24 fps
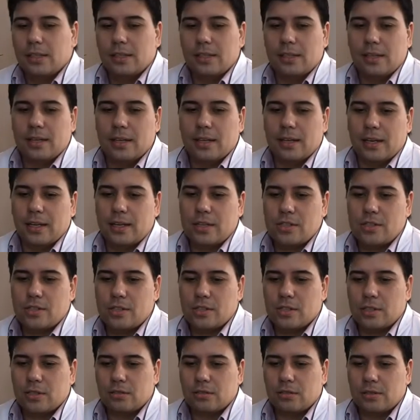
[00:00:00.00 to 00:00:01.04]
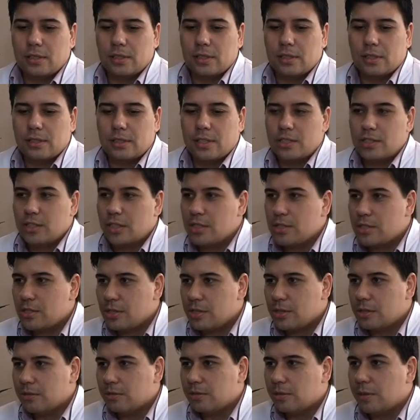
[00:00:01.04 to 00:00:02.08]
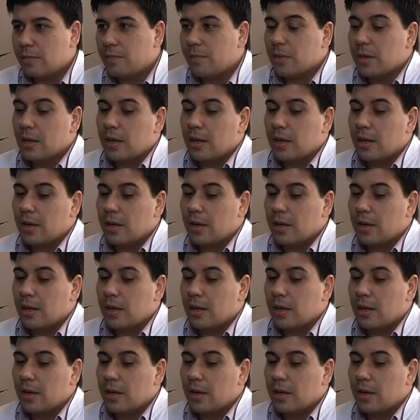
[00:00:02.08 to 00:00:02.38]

né, a região da, da gengiva.